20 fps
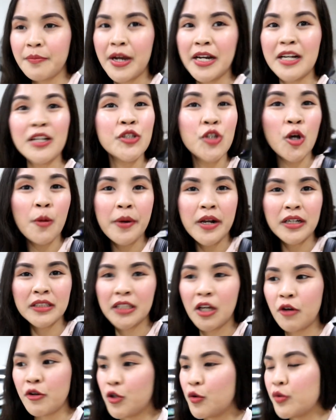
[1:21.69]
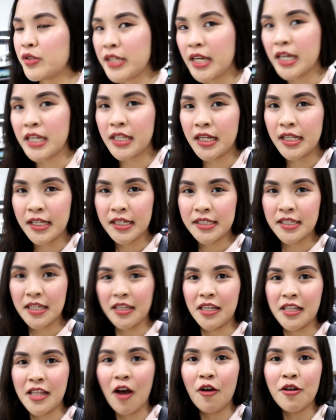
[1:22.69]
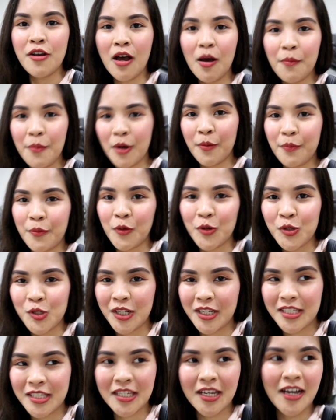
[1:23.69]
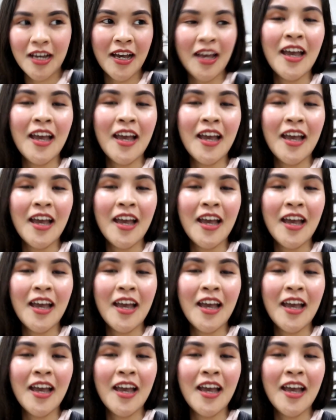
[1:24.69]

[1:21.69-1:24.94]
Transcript: parang sobrang down yung signal kasi hindi na ako nakapag-post sa